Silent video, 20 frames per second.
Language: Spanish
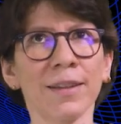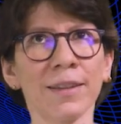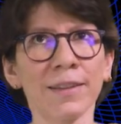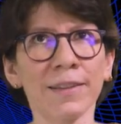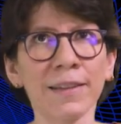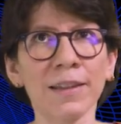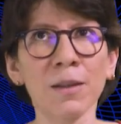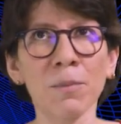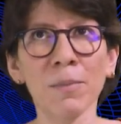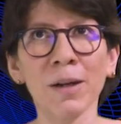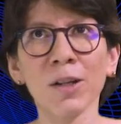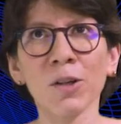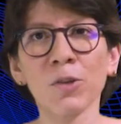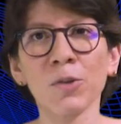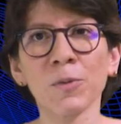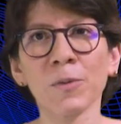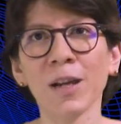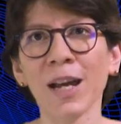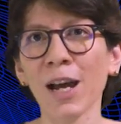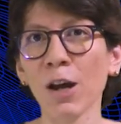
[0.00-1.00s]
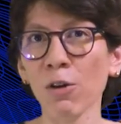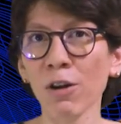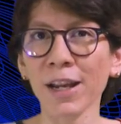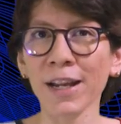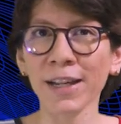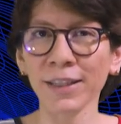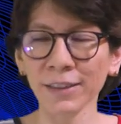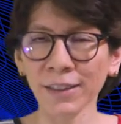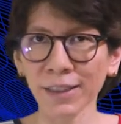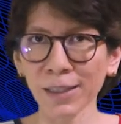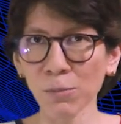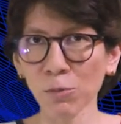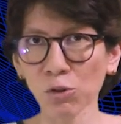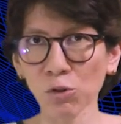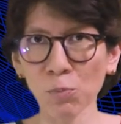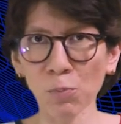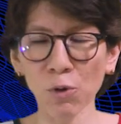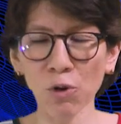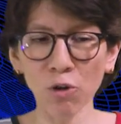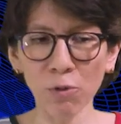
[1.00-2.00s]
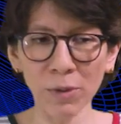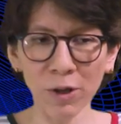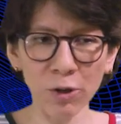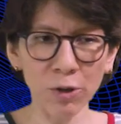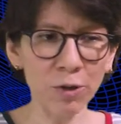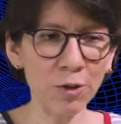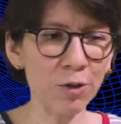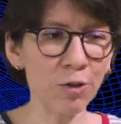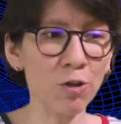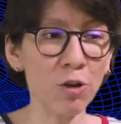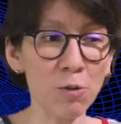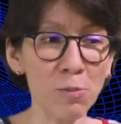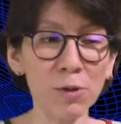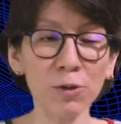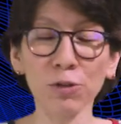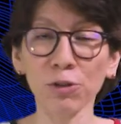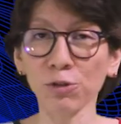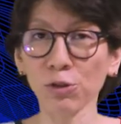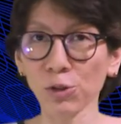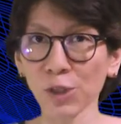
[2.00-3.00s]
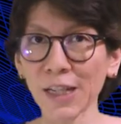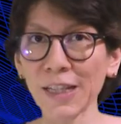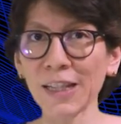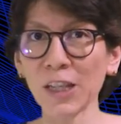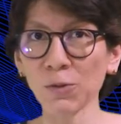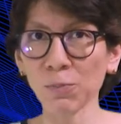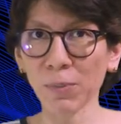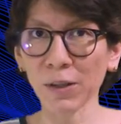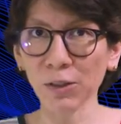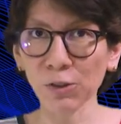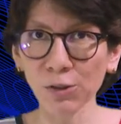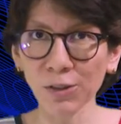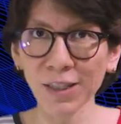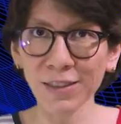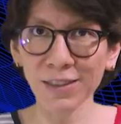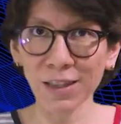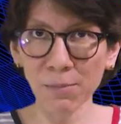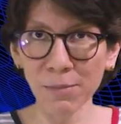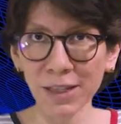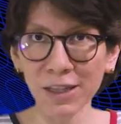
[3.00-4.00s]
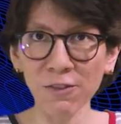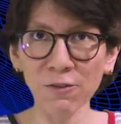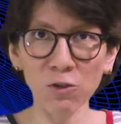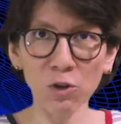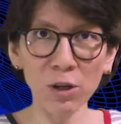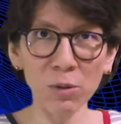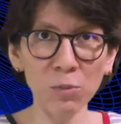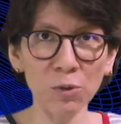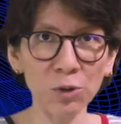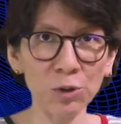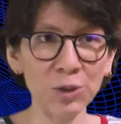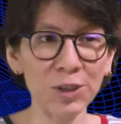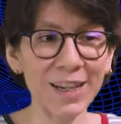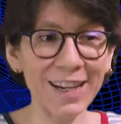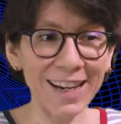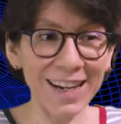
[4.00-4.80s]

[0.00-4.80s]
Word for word: Sin embargo, ahora que entendemos un poco mejor cómo nosotras las personas también influimos